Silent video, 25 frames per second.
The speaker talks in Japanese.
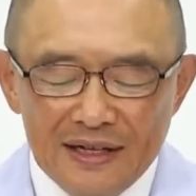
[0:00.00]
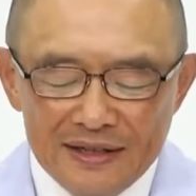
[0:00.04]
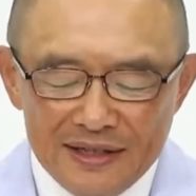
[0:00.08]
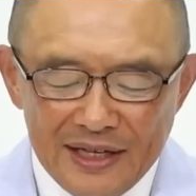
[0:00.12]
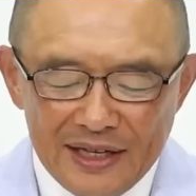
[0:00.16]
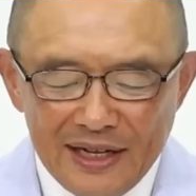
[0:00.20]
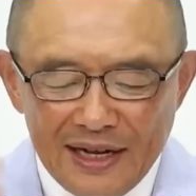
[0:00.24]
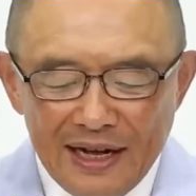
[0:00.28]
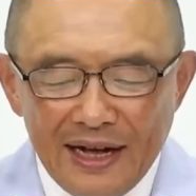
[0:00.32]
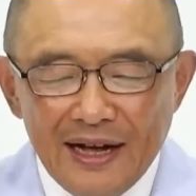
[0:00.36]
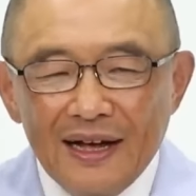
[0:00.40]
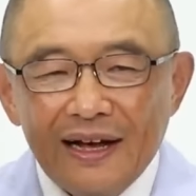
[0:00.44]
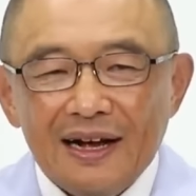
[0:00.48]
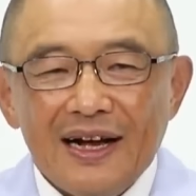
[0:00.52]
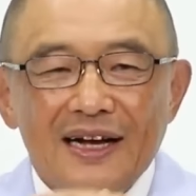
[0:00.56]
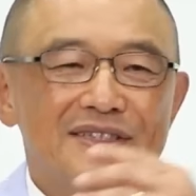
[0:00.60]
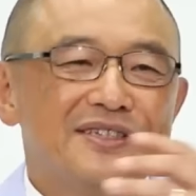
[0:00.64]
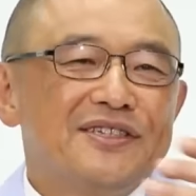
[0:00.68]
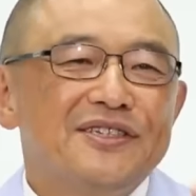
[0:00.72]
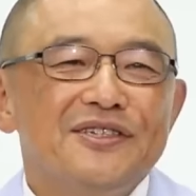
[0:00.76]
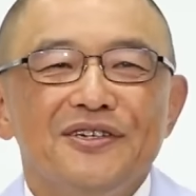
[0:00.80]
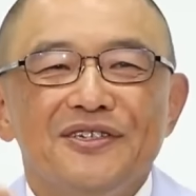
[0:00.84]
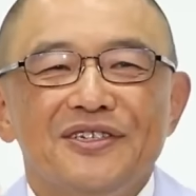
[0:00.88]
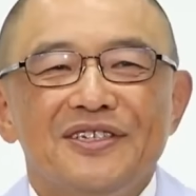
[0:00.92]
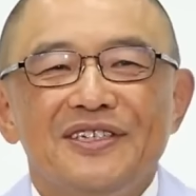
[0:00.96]
ただ
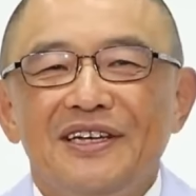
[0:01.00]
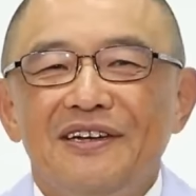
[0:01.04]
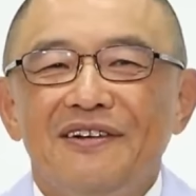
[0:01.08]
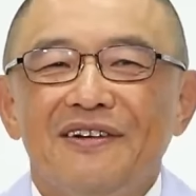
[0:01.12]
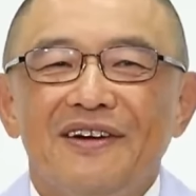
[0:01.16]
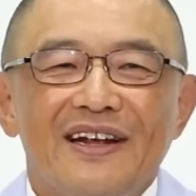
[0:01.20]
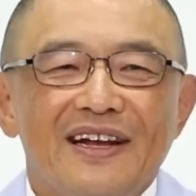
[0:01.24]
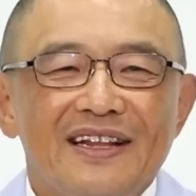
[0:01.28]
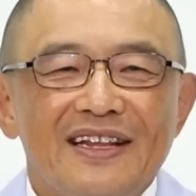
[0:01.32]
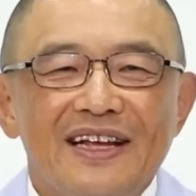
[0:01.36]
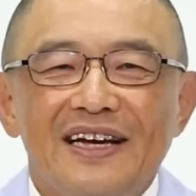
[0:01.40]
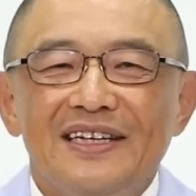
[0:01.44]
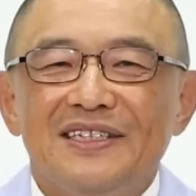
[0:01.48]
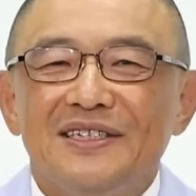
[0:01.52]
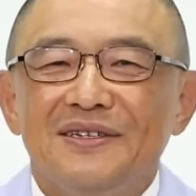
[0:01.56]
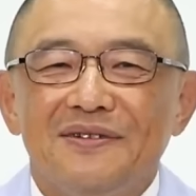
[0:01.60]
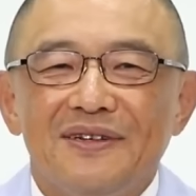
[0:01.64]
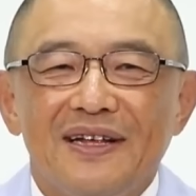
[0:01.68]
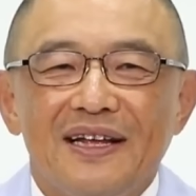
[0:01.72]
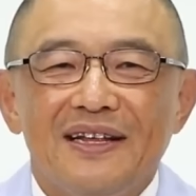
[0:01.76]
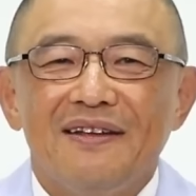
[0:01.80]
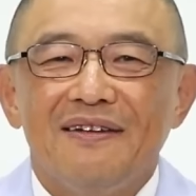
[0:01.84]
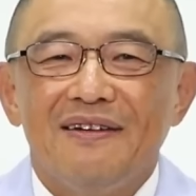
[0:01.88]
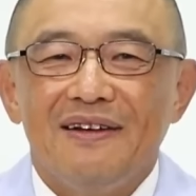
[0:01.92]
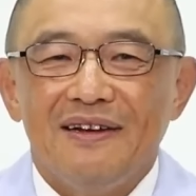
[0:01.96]
活動しているから大丈夫
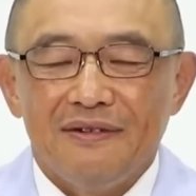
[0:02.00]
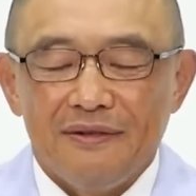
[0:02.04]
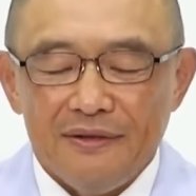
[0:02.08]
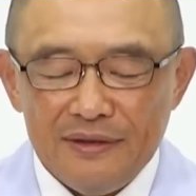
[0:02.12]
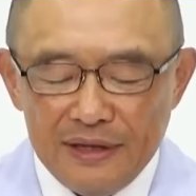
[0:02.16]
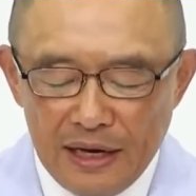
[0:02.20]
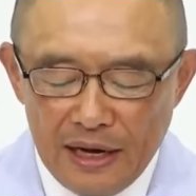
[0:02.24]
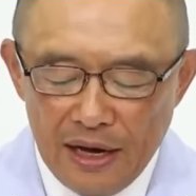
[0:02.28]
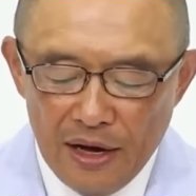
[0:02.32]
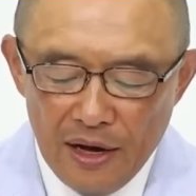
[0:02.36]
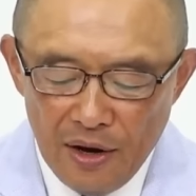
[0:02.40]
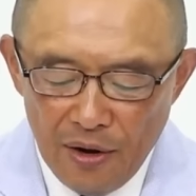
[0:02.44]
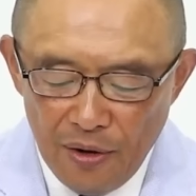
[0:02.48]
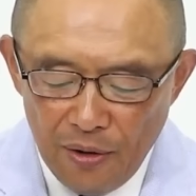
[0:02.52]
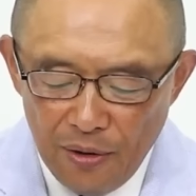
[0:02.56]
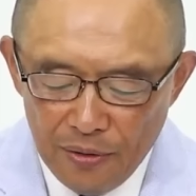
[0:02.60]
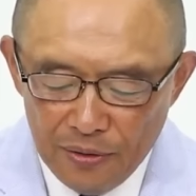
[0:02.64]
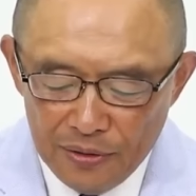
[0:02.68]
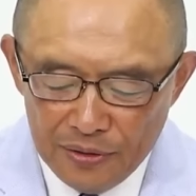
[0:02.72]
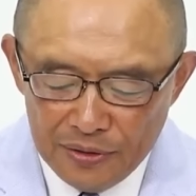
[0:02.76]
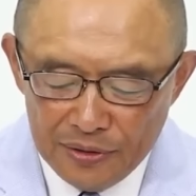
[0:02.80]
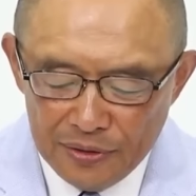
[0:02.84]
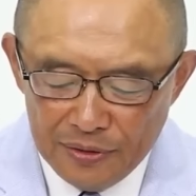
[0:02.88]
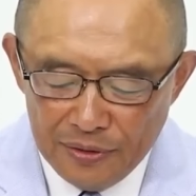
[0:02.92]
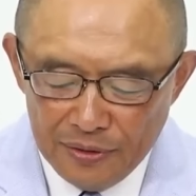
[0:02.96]
だではなくて
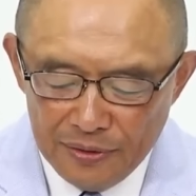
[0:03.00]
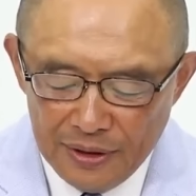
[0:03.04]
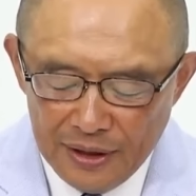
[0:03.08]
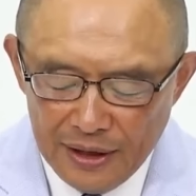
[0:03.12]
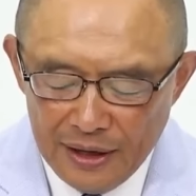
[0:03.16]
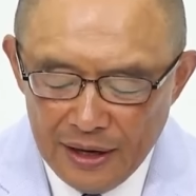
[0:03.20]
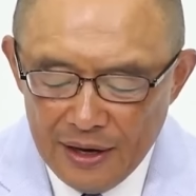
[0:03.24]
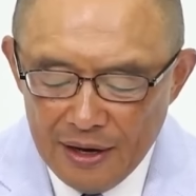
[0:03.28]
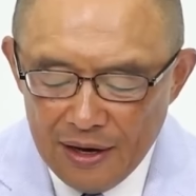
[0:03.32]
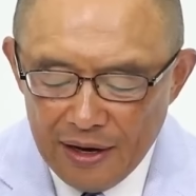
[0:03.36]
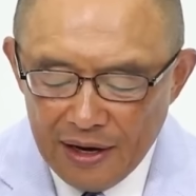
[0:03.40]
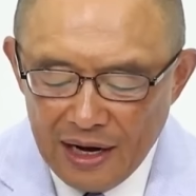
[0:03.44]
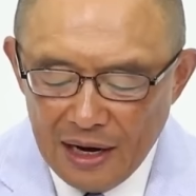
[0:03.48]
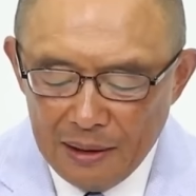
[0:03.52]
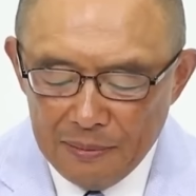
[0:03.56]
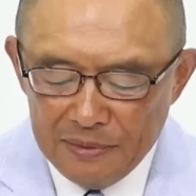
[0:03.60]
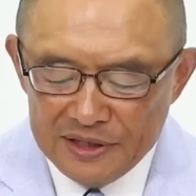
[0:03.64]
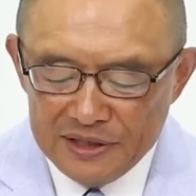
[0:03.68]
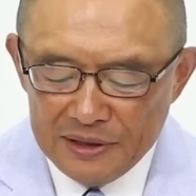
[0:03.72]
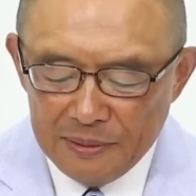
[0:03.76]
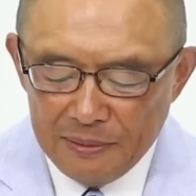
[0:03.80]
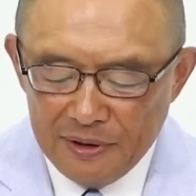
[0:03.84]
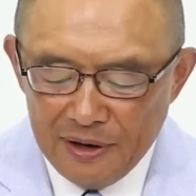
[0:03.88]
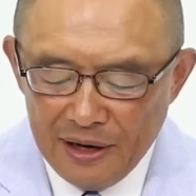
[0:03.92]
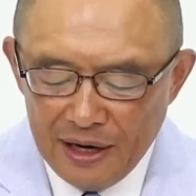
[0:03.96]
本当に神
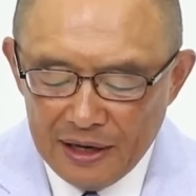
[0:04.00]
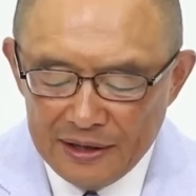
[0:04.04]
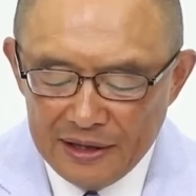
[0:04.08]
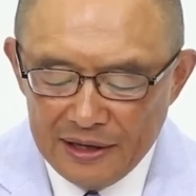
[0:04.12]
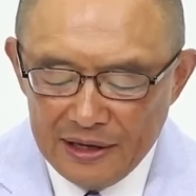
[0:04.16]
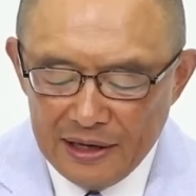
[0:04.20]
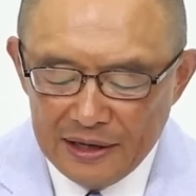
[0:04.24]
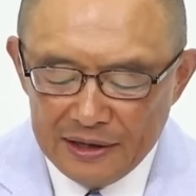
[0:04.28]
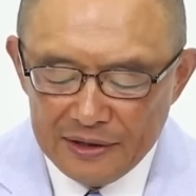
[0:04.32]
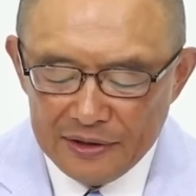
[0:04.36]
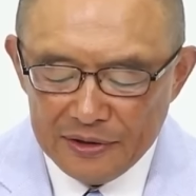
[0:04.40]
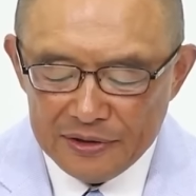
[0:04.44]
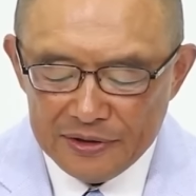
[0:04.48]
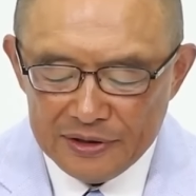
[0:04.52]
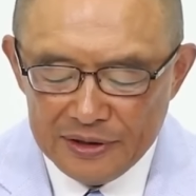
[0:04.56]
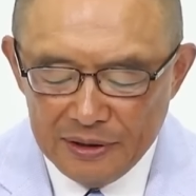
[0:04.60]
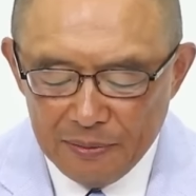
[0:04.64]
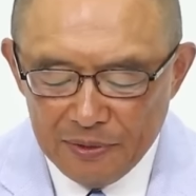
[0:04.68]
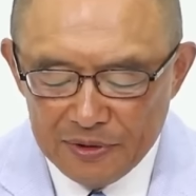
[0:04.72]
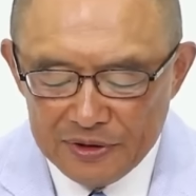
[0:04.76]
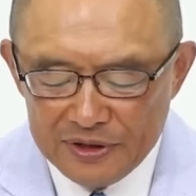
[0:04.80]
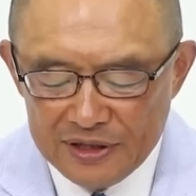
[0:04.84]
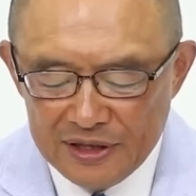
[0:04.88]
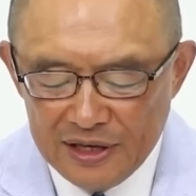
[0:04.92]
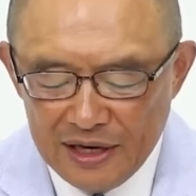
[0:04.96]
様の働きとして
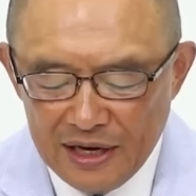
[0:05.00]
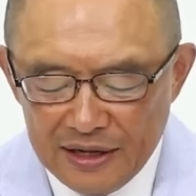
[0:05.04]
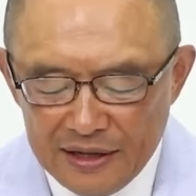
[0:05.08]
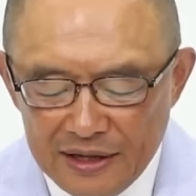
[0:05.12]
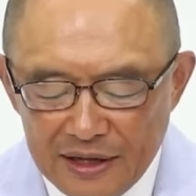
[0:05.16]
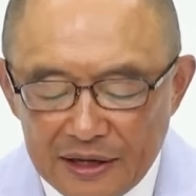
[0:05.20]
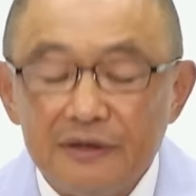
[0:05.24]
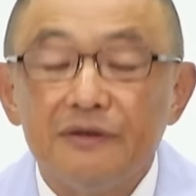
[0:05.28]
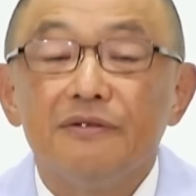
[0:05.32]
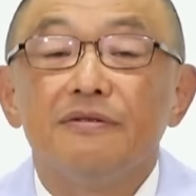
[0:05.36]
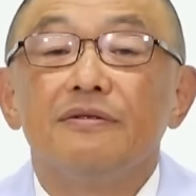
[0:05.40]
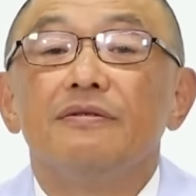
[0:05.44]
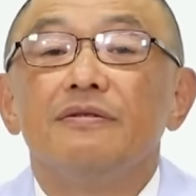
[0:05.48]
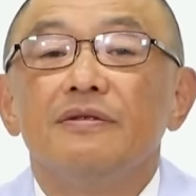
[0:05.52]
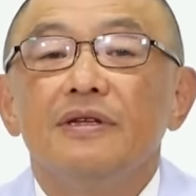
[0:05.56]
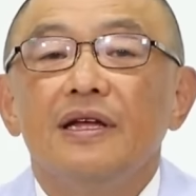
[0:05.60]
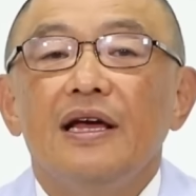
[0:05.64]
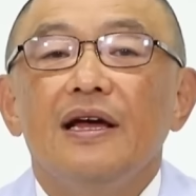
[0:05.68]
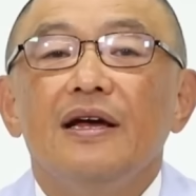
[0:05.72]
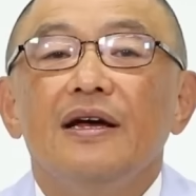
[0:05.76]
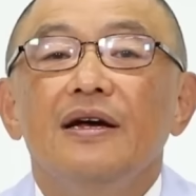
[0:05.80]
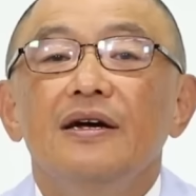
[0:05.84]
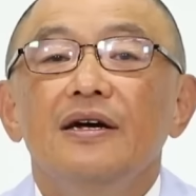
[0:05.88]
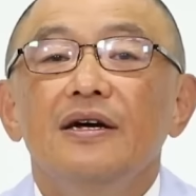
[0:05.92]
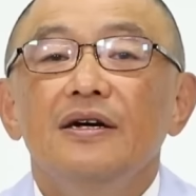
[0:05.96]
用いられていく、
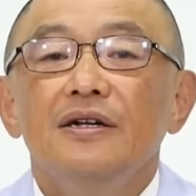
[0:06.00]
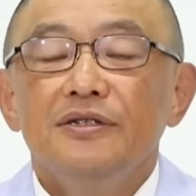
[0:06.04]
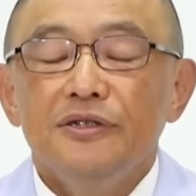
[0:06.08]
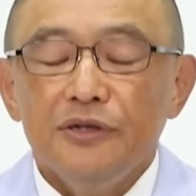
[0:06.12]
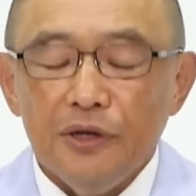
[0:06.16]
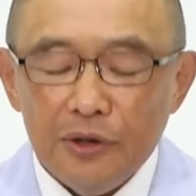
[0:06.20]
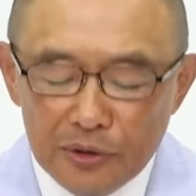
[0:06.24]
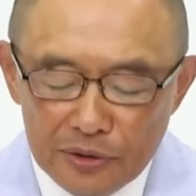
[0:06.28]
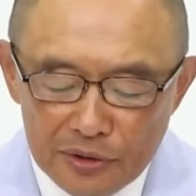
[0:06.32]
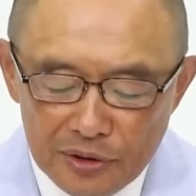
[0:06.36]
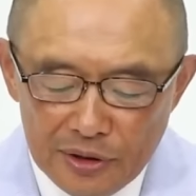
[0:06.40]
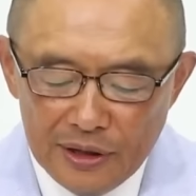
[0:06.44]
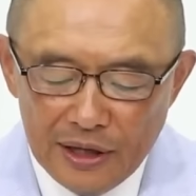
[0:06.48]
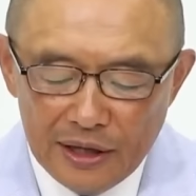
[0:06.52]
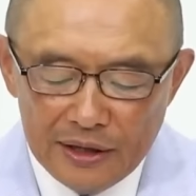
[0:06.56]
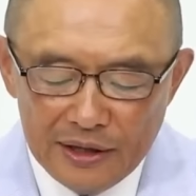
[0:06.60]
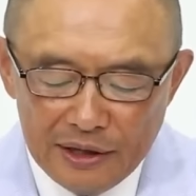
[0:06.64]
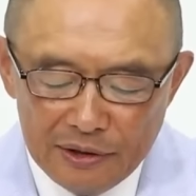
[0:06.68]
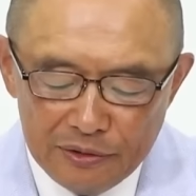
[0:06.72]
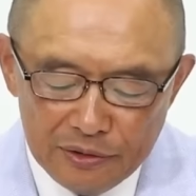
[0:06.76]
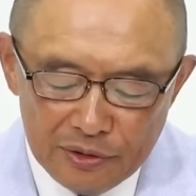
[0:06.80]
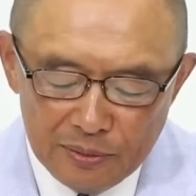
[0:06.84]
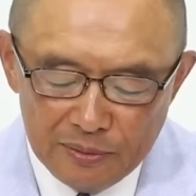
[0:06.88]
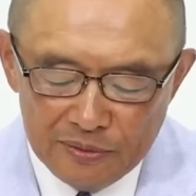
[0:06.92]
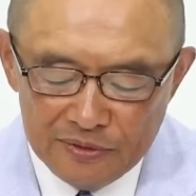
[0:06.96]
えそういうことになって
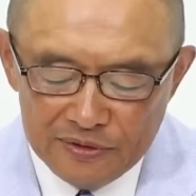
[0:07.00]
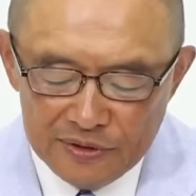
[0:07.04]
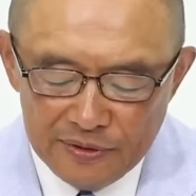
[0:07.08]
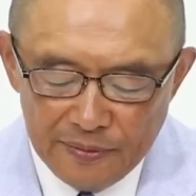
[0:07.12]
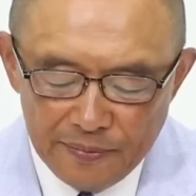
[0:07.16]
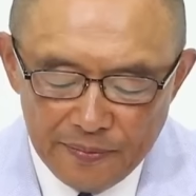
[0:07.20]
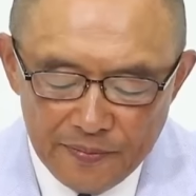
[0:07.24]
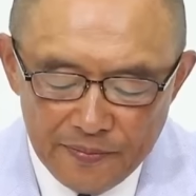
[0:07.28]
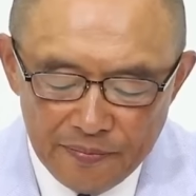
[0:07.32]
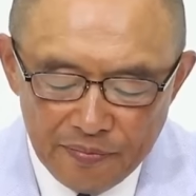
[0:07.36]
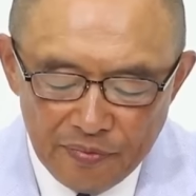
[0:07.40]
いくと思うんです。